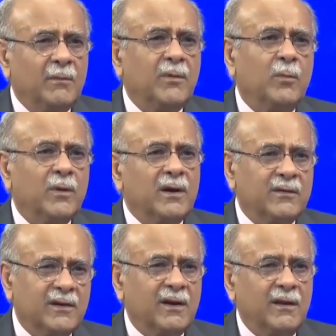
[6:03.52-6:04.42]
वाम के ऊपर
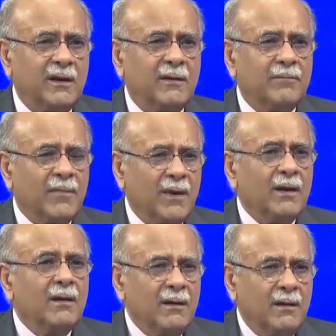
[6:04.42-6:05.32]
खर्च कर देंगे
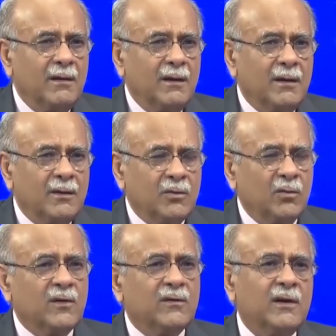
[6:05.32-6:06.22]

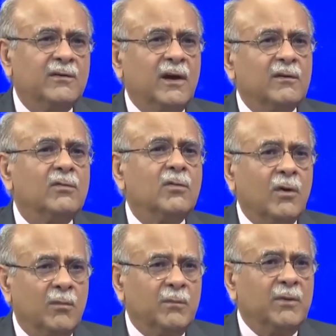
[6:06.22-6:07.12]
तो उसके साथ शायद कुछ
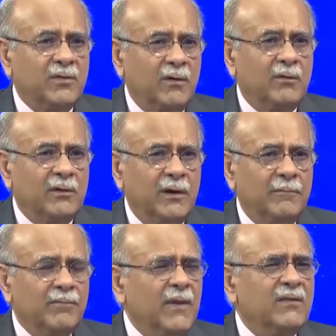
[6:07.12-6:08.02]
थोड़ा बहुत बचाव हो जाए
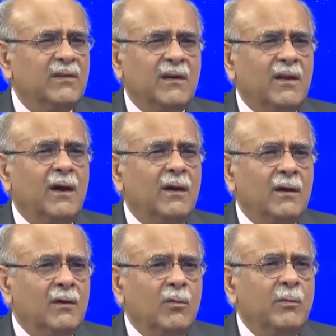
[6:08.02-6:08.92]
इससे ज़्यादा
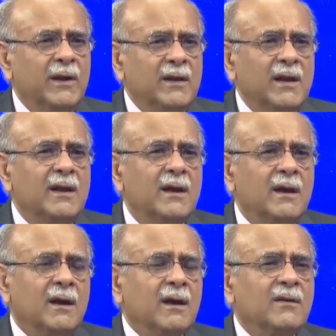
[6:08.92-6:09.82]
उम्मीद नहीं है
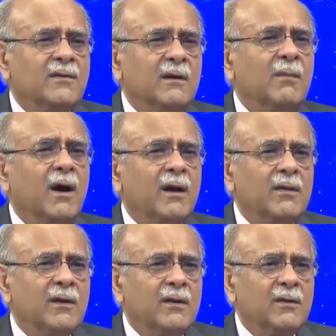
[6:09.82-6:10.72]
कि छः माह के
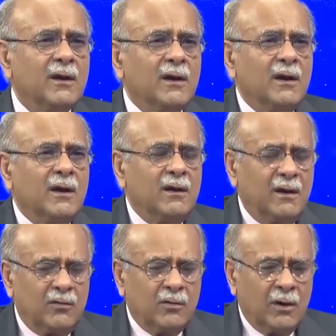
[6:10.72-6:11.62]
अंदर अंदर
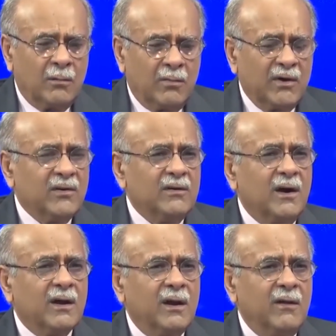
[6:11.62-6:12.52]
ये जो मीशत
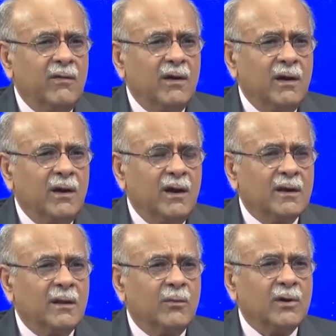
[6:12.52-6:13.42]
जहाँ गिरी हुई है
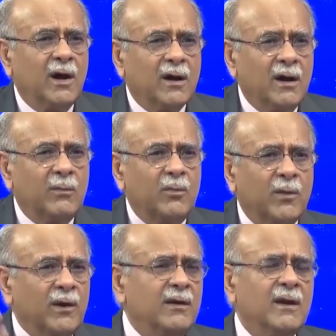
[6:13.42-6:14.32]
एकदम उठा के आप
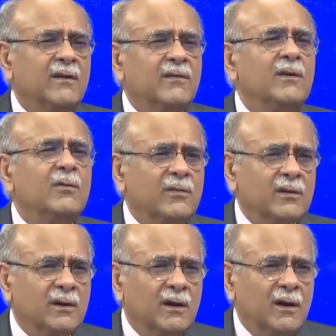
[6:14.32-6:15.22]
ऊपर ले जाएंगे ऐसे नहीं हो
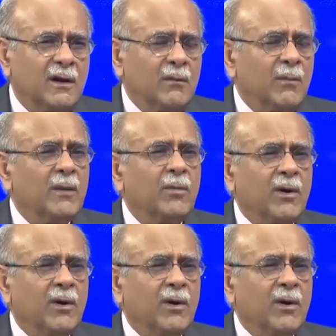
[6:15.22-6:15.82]
सकता बड़े